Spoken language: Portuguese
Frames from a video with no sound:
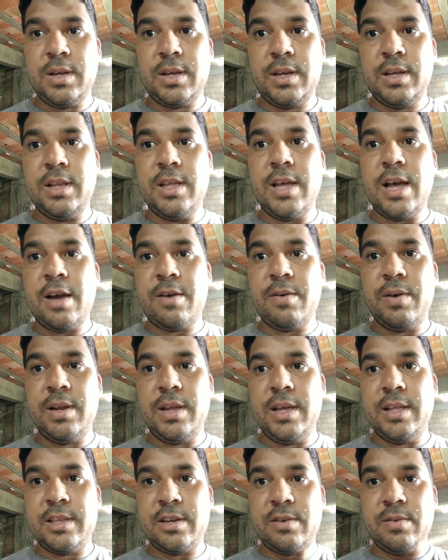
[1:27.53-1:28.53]
Aquele arco
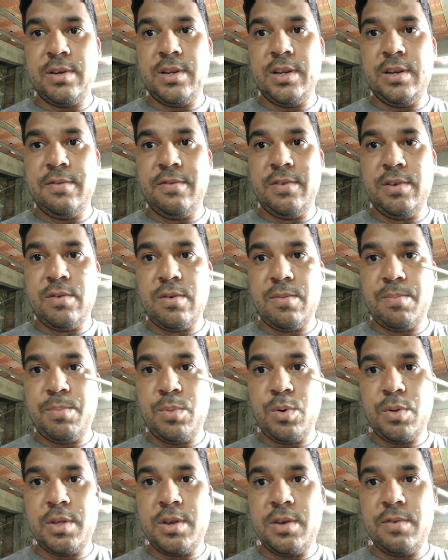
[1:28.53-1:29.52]
elétrico ele vira uma
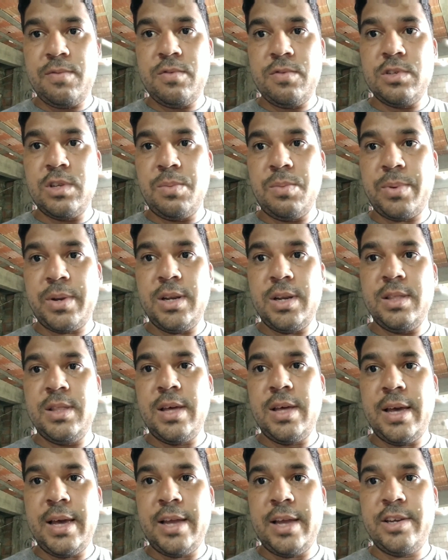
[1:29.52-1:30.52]
poça de fusão, porque ele
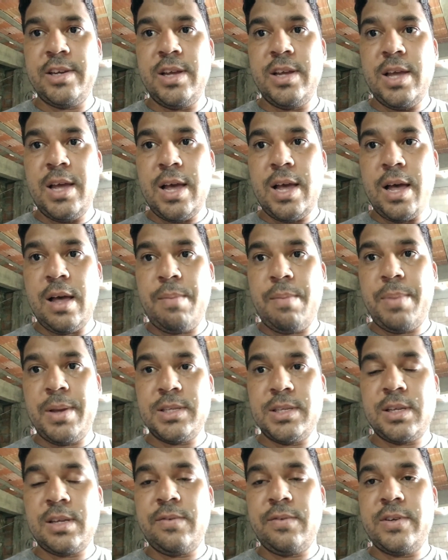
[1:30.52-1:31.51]
derrete a
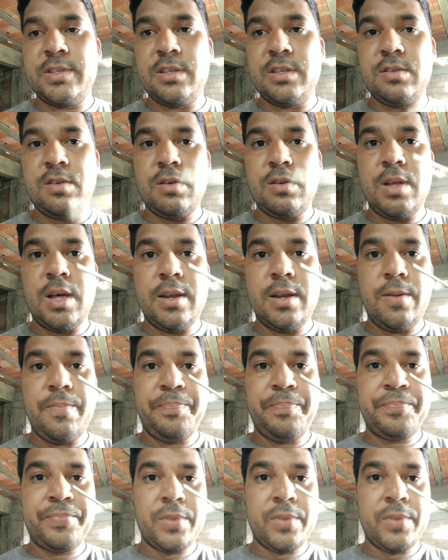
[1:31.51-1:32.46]
peça que vai ser soldada